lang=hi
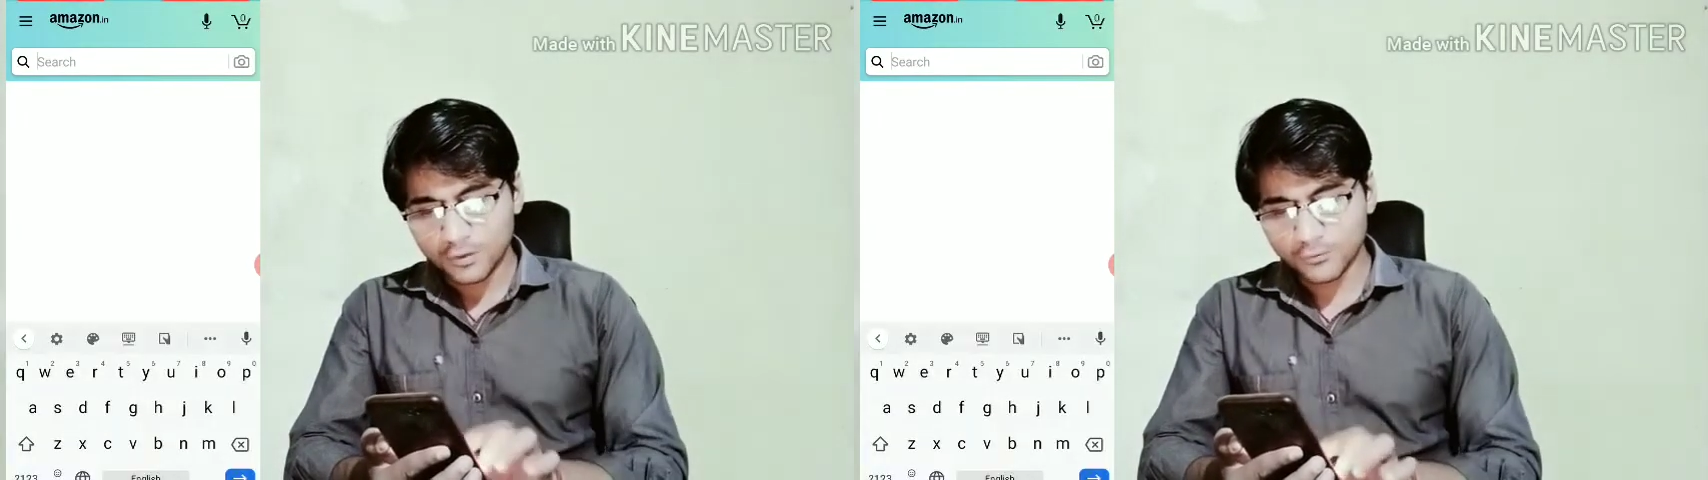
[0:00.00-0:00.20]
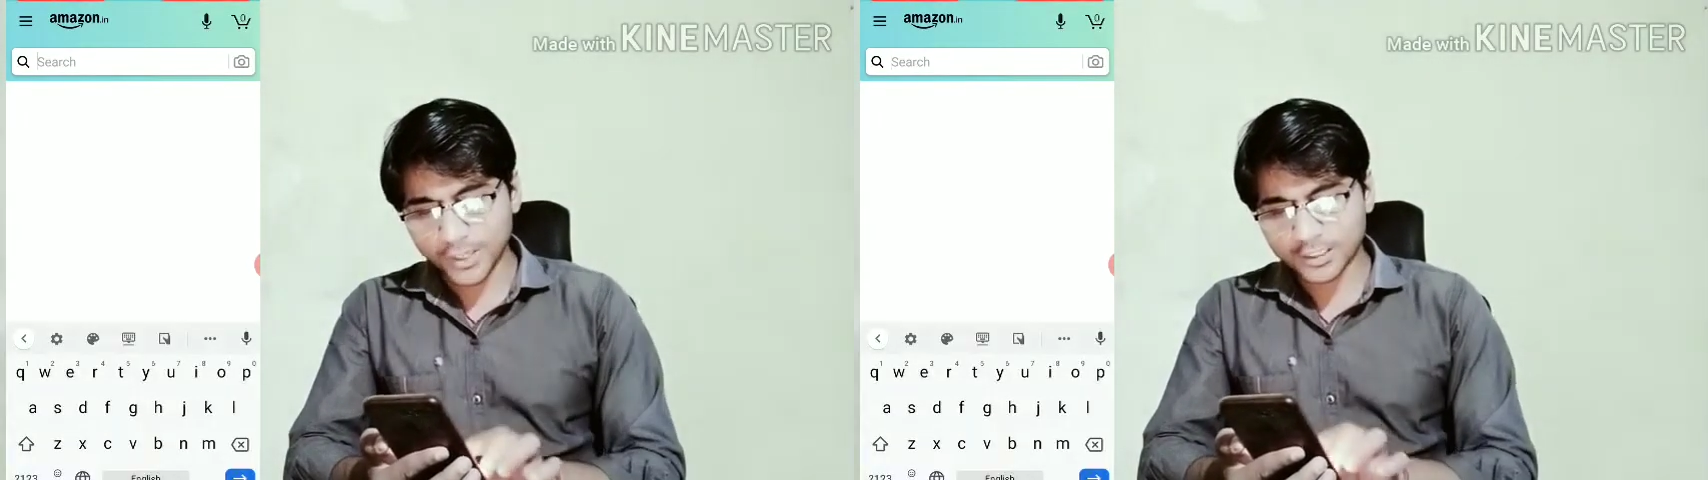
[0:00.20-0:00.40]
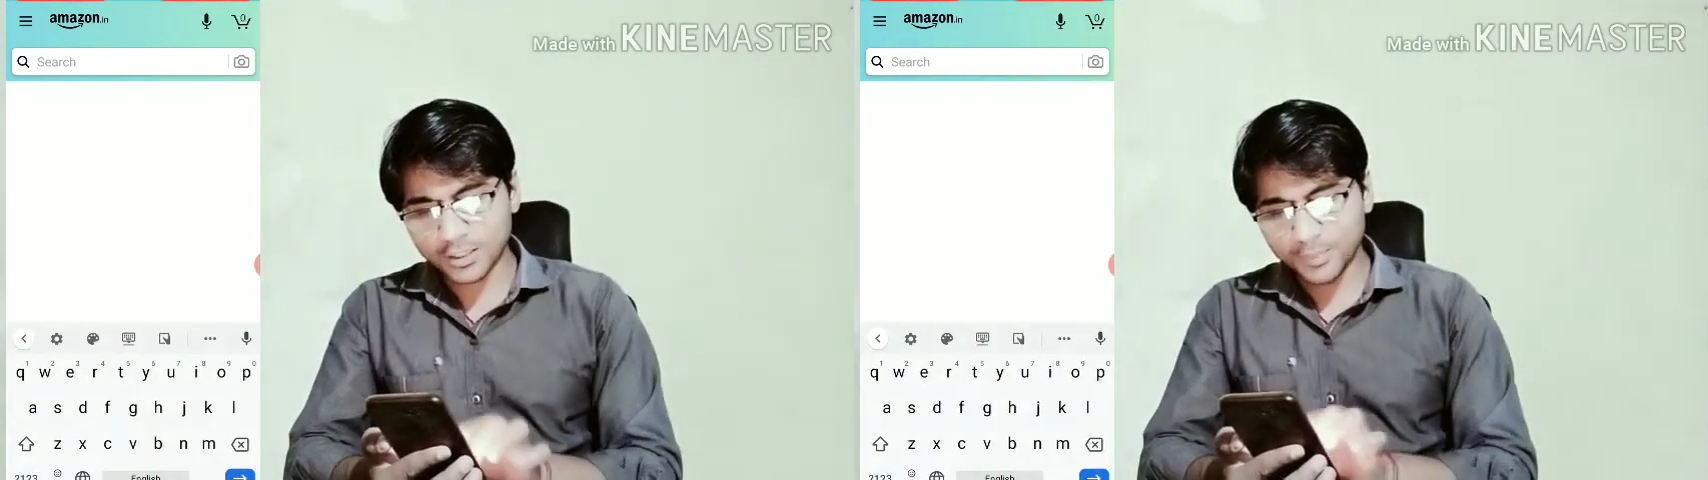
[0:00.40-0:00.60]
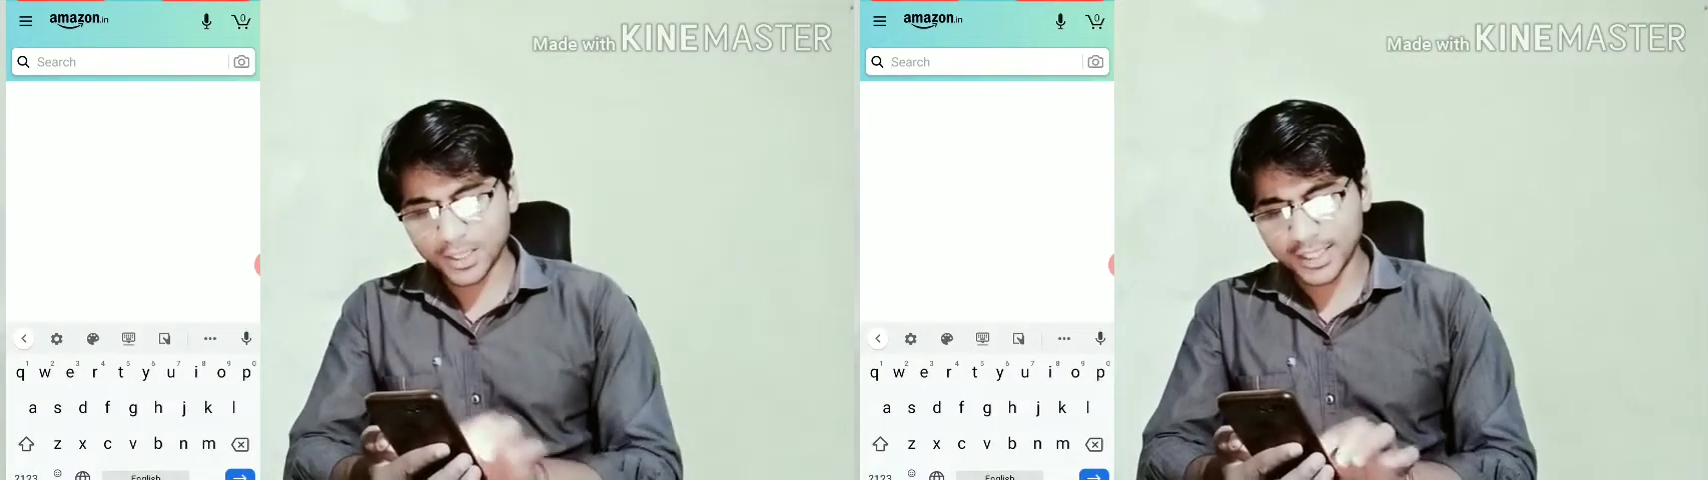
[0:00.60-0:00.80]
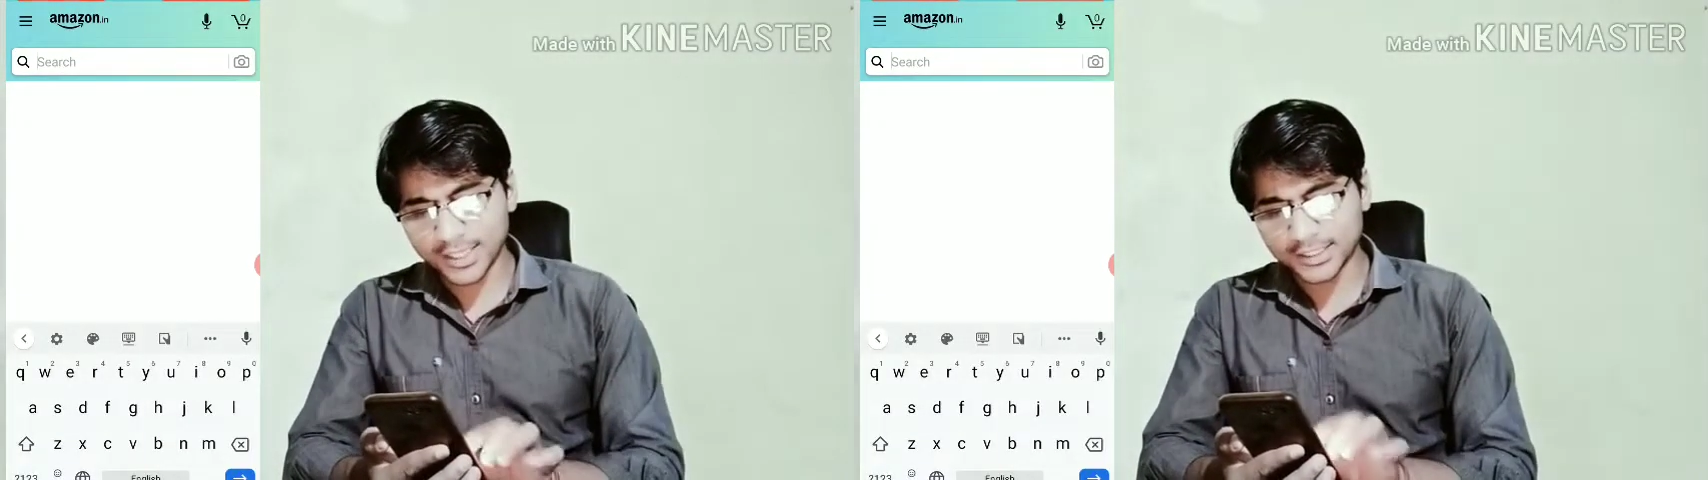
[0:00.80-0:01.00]
फॉर एग्जाम्पल
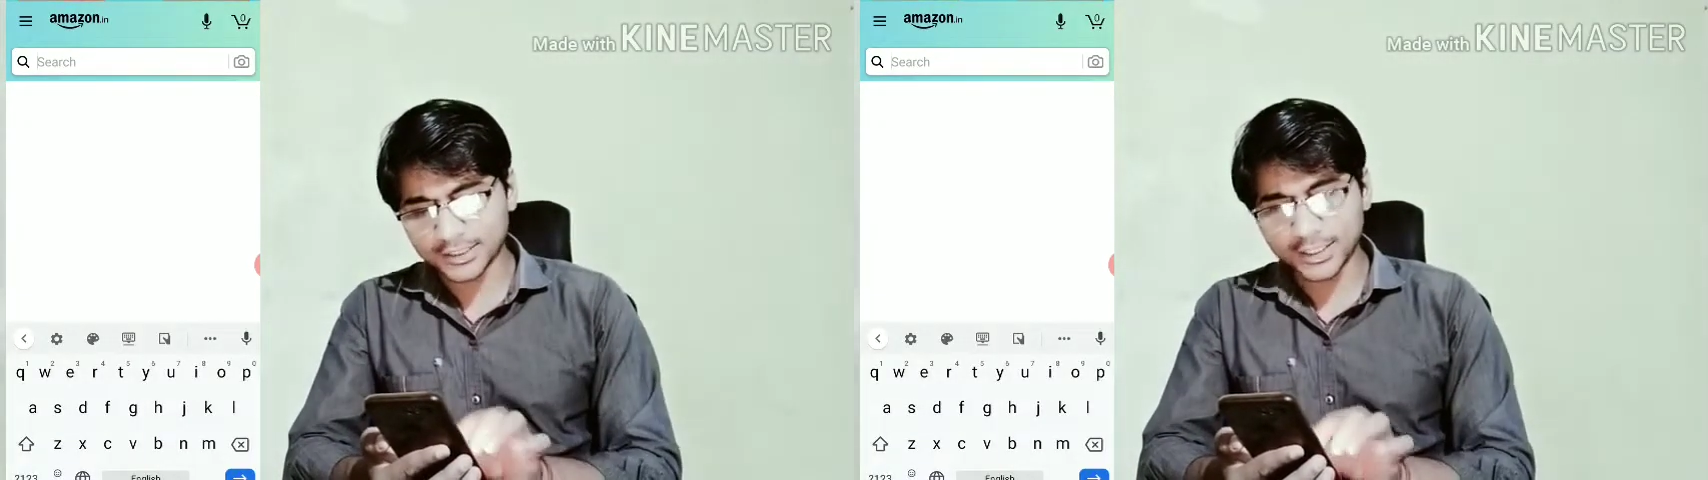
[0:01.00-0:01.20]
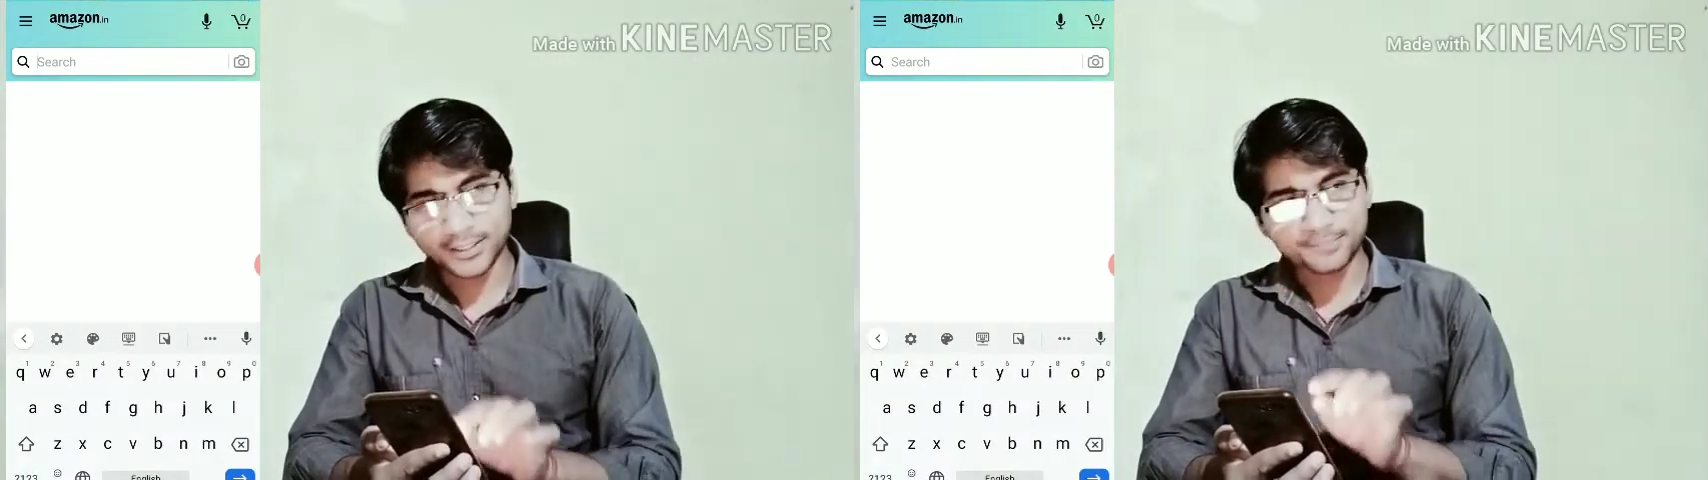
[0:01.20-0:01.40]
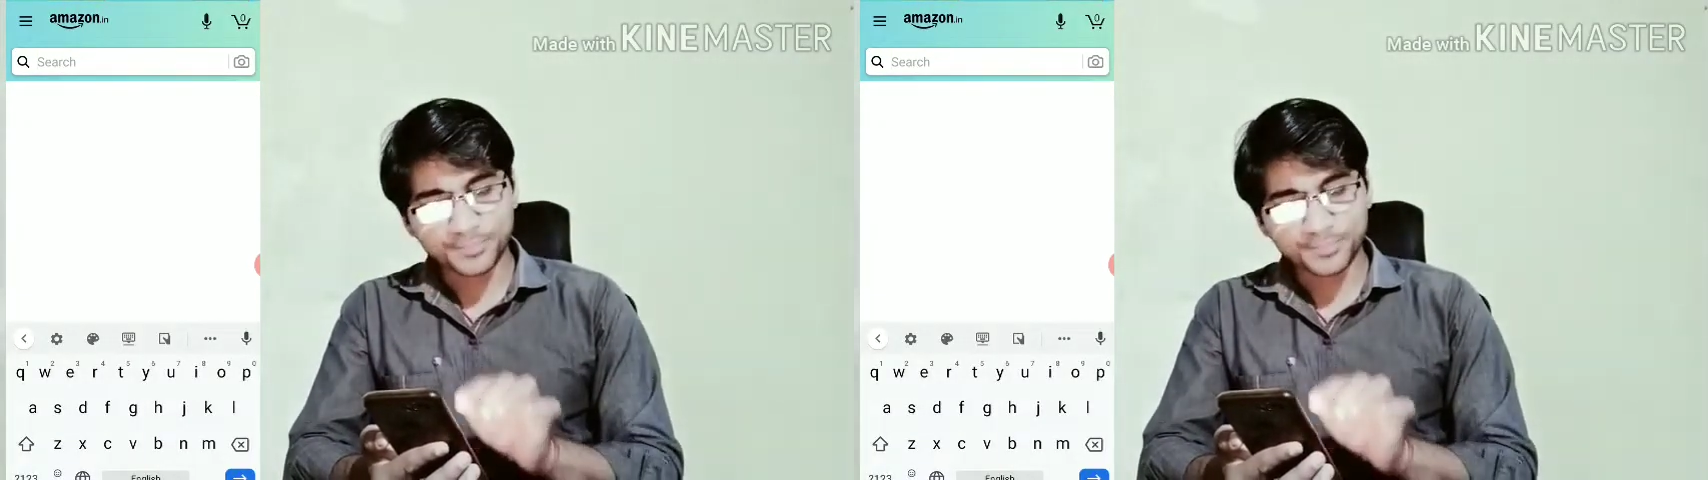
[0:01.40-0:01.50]
ले लीजिए